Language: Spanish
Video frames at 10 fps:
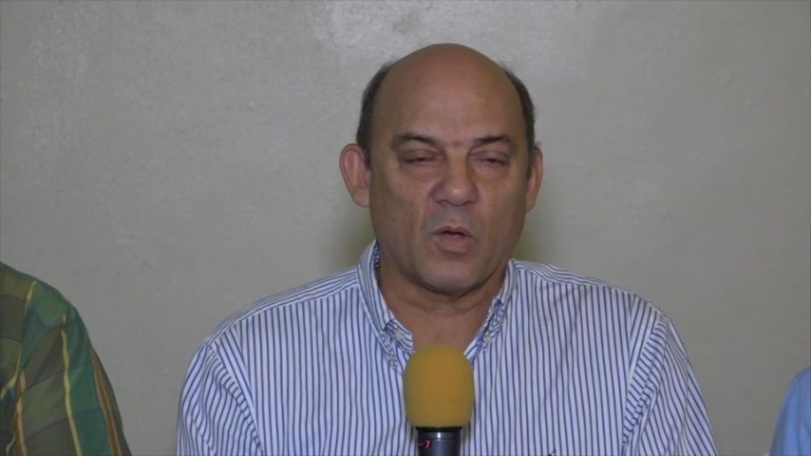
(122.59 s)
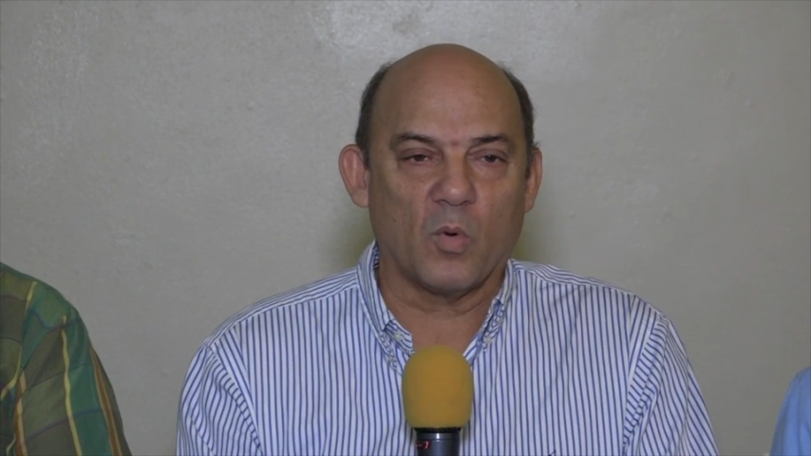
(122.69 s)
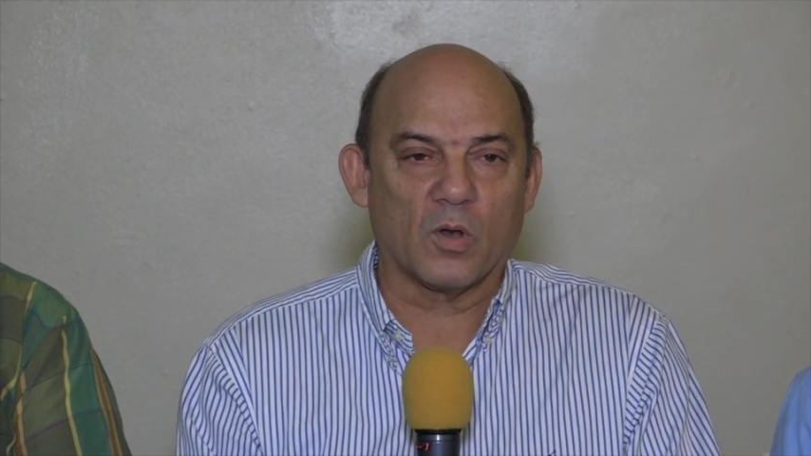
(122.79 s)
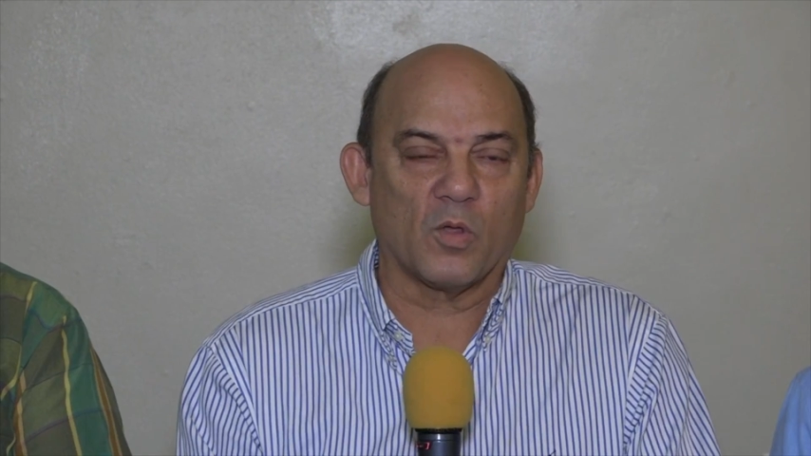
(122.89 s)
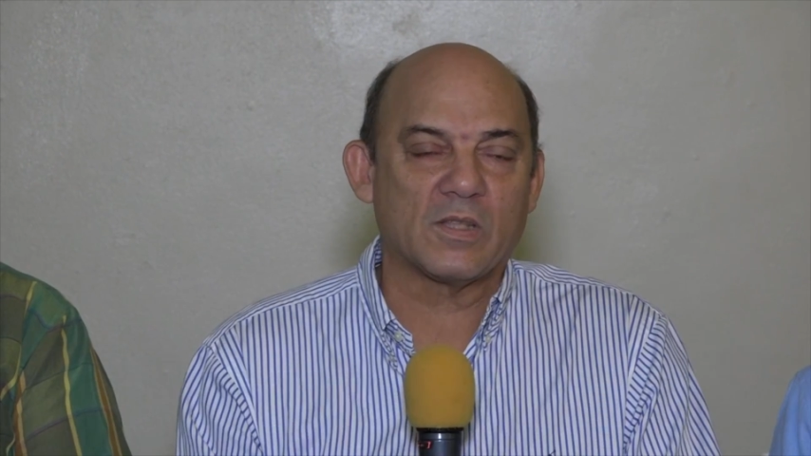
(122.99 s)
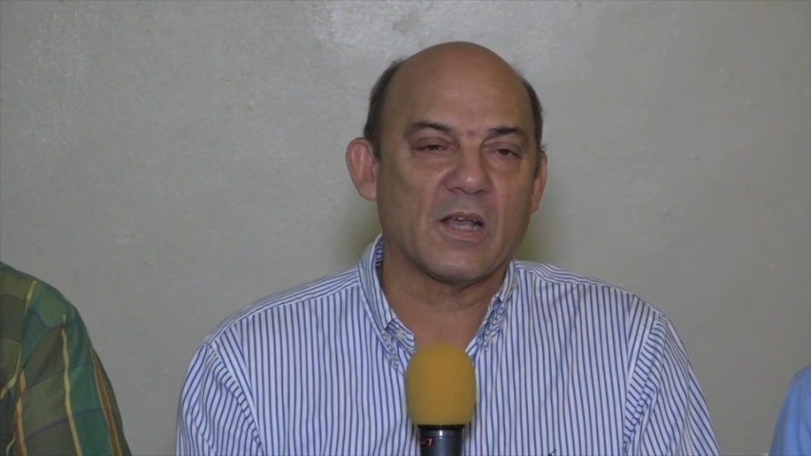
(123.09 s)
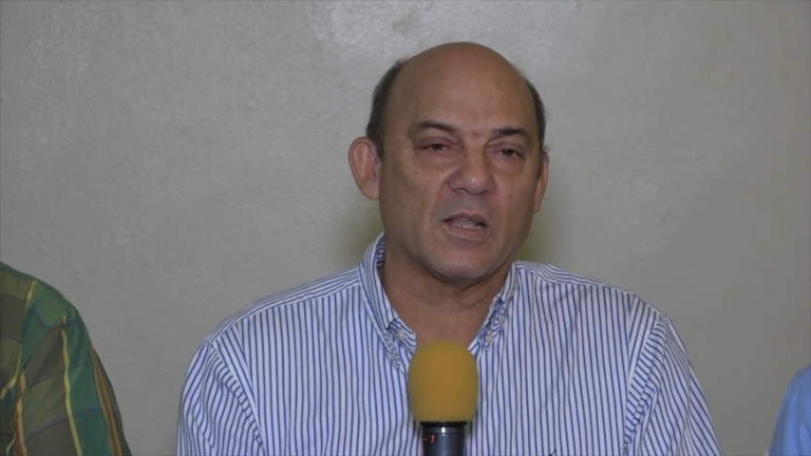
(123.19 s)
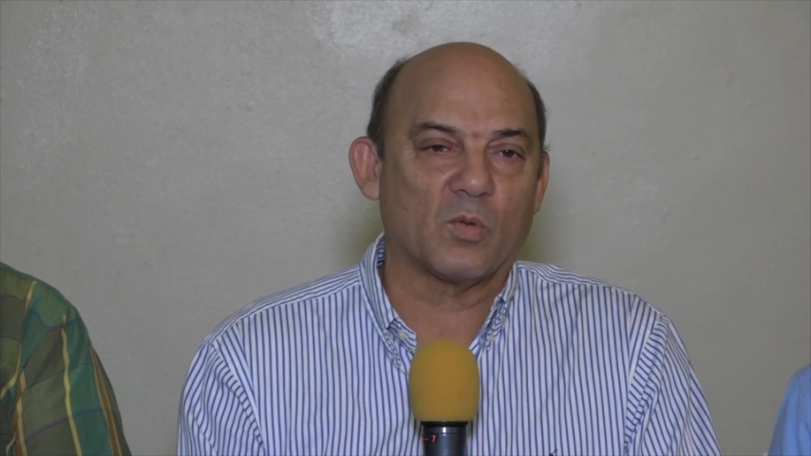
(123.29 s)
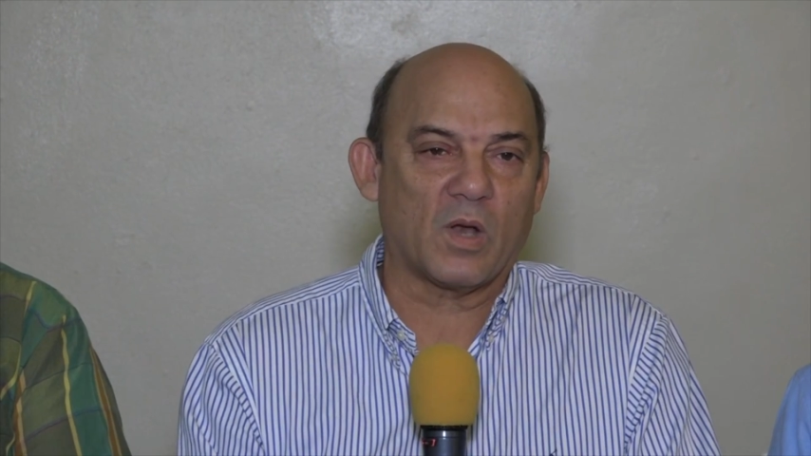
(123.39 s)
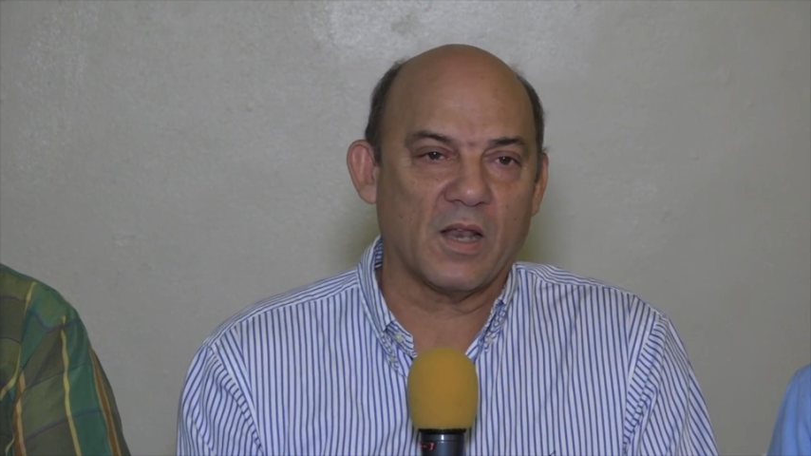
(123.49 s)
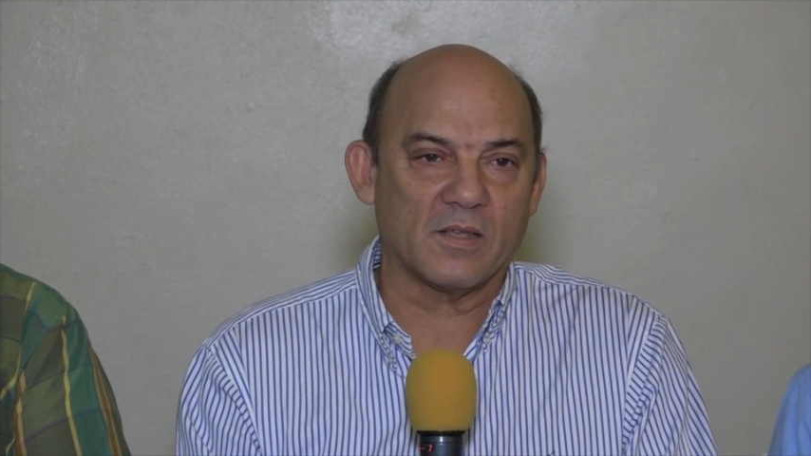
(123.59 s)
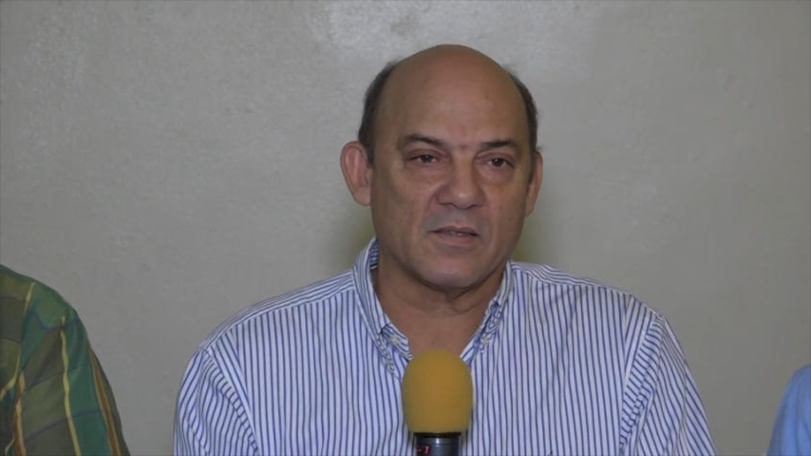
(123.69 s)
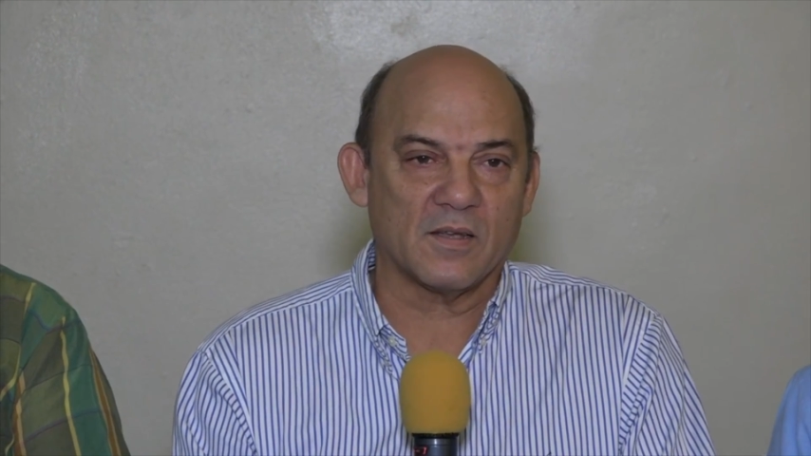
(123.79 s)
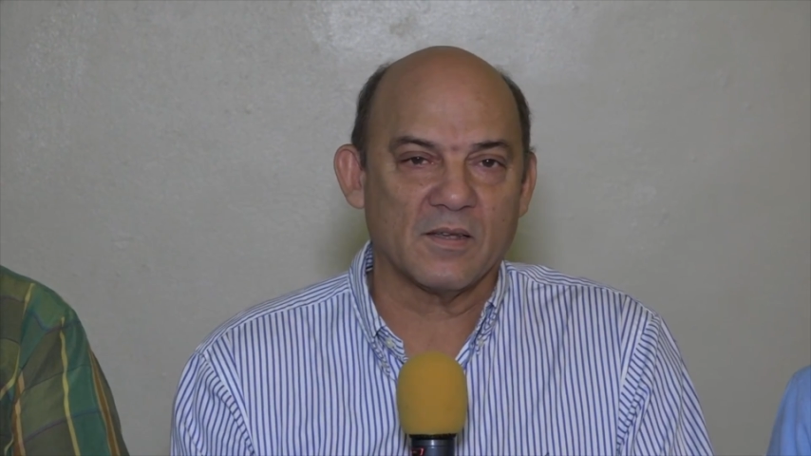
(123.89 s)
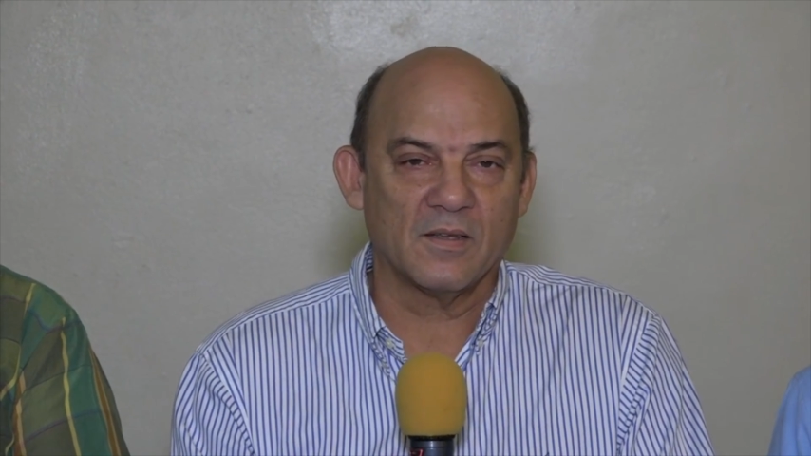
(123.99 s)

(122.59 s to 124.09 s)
acuerdo de esta naturaleza,